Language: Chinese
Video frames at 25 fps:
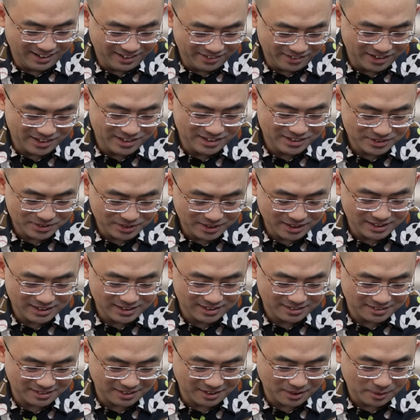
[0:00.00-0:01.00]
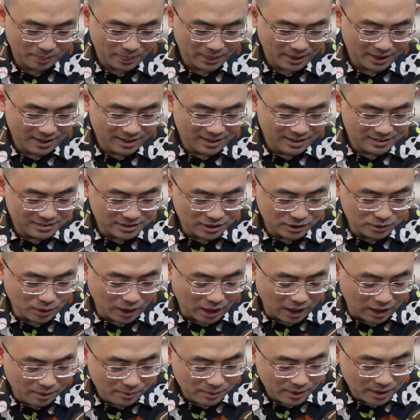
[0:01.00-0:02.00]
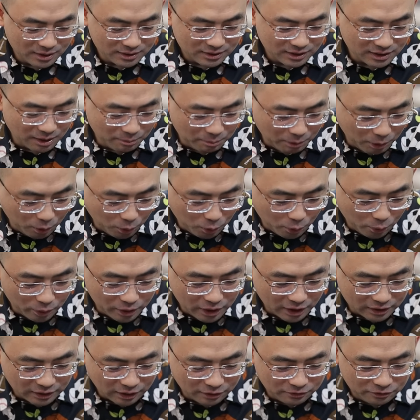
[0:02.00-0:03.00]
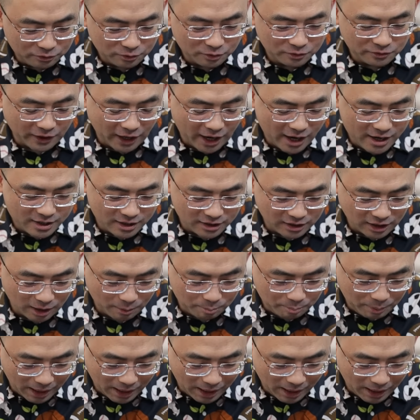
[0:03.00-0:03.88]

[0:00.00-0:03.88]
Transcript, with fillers: 反正说点意思。接着说啊，这个美国国务院的副发言人啊，